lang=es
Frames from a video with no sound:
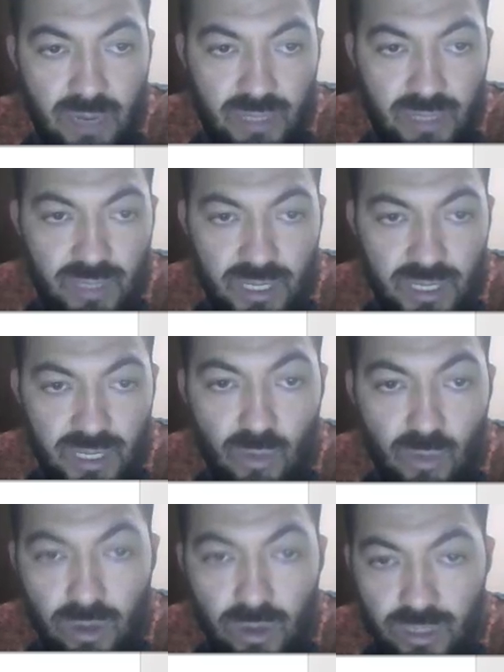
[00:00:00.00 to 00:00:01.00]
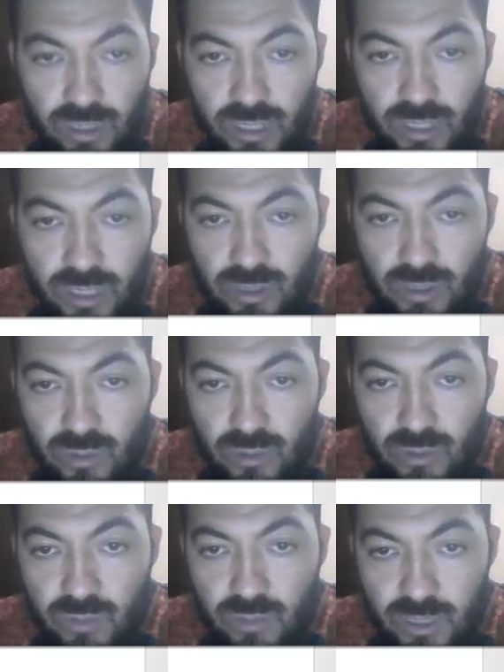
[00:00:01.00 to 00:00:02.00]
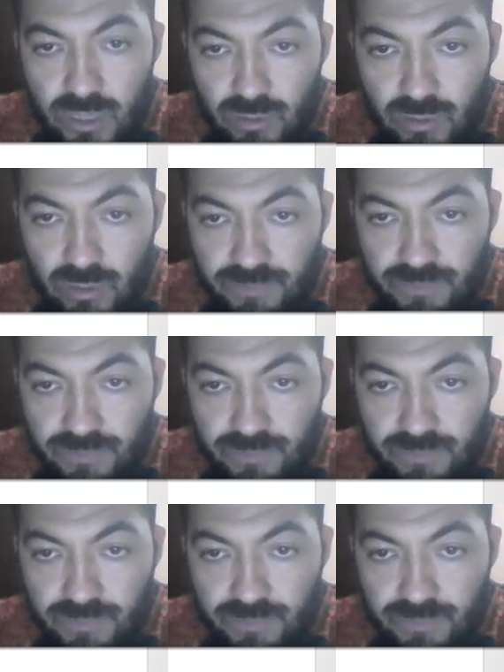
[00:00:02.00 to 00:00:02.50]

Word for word: va a ser el cuarto dígito del documento